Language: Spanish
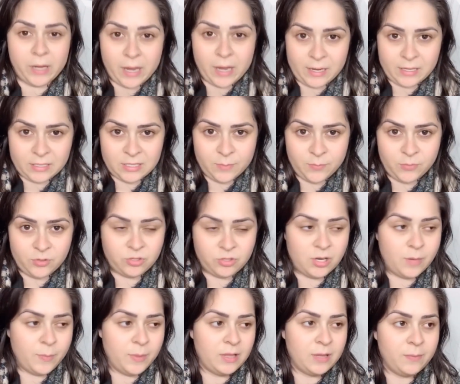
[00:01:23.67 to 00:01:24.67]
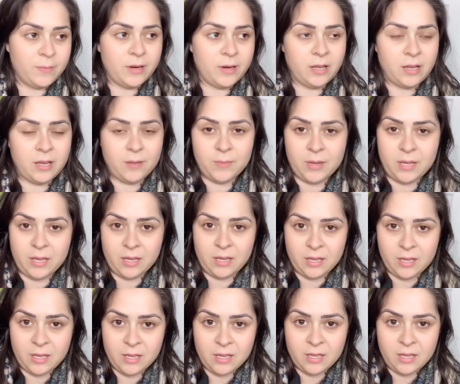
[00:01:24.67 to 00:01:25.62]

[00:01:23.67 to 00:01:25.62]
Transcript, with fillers: carísimo solamente para que me...